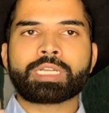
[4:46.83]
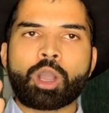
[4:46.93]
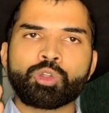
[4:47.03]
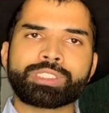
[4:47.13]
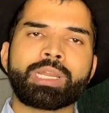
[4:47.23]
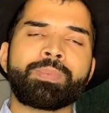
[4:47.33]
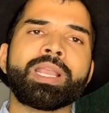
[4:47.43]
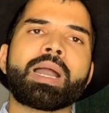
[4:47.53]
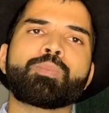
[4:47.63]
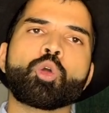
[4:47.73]
काउच
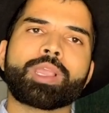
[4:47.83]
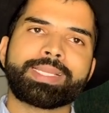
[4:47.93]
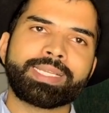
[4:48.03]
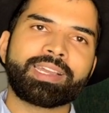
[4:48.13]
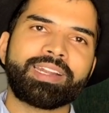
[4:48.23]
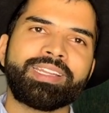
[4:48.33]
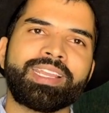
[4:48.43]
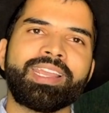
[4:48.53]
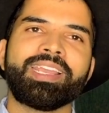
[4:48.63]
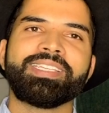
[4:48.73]
सर्फिंग आपको कैसे करनी
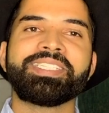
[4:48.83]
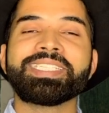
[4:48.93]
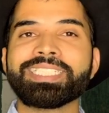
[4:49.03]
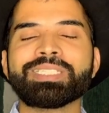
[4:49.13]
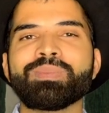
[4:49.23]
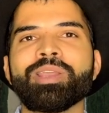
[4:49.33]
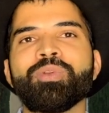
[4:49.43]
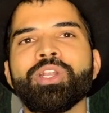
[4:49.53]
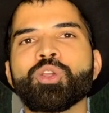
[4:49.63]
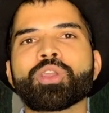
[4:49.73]
है ये चीज़ मैं
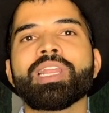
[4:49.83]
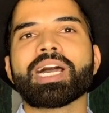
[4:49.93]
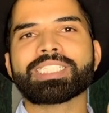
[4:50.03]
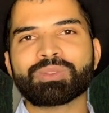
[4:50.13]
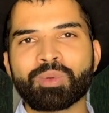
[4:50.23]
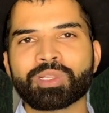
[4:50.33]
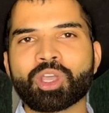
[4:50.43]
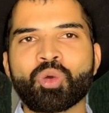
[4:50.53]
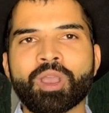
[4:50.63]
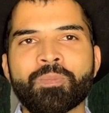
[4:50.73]
वीडियो के लास्ट में
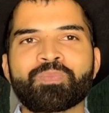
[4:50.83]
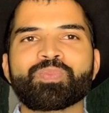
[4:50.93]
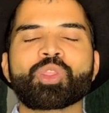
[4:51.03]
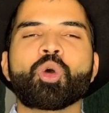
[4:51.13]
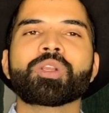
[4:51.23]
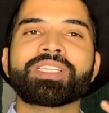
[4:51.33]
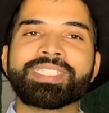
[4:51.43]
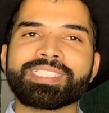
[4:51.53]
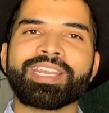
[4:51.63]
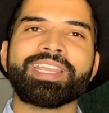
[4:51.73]
बताऊंगा और
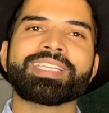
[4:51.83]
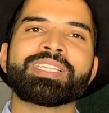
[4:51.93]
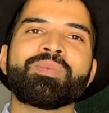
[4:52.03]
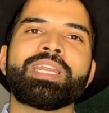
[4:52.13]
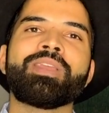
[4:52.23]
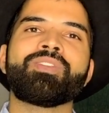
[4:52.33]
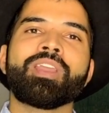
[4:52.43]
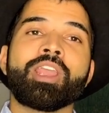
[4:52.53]
किस तरीके से मैंने